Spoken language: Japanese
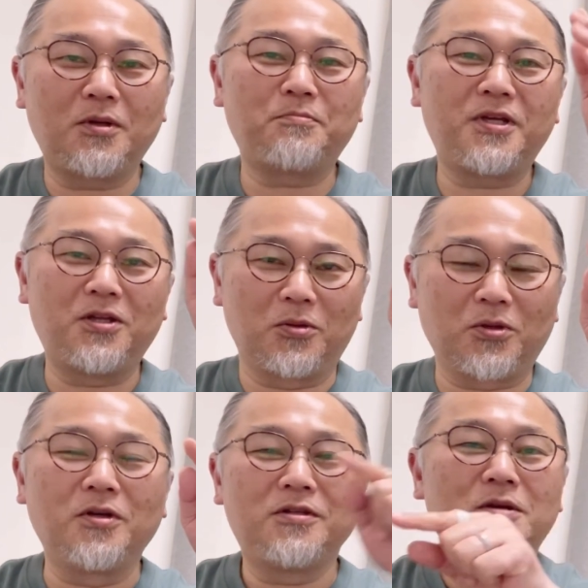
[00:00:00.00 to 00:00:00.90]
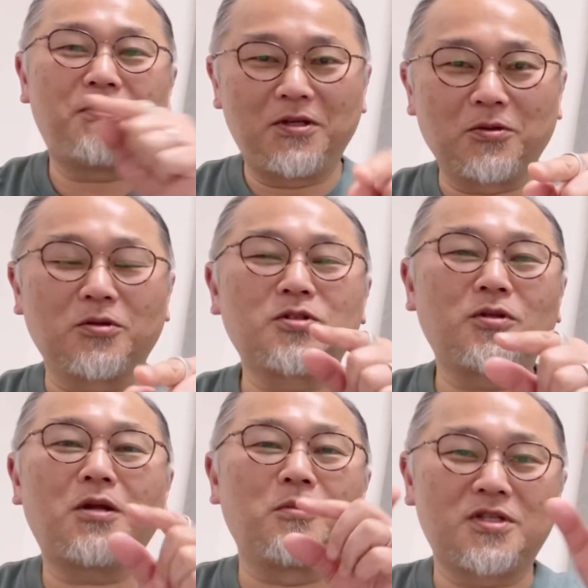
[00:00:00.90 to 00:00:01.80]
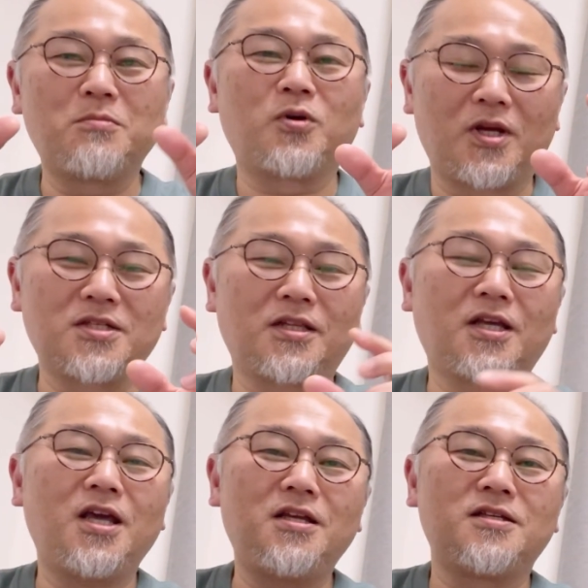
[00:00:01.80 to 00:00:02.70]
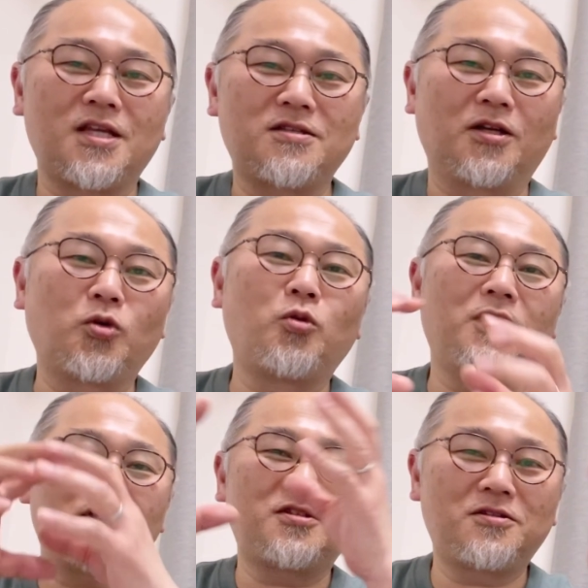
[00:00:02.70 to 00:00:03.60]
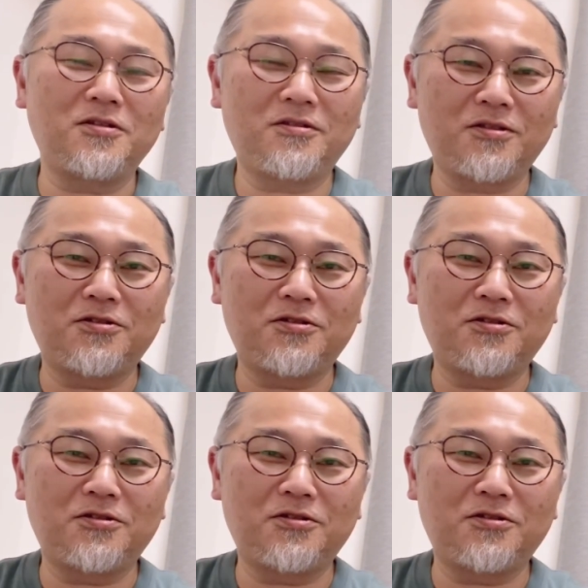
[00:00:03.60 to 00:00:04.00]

ピリオド、で、ピリオド、そんなのも全部同じなんで、ケリーせずがどこまで続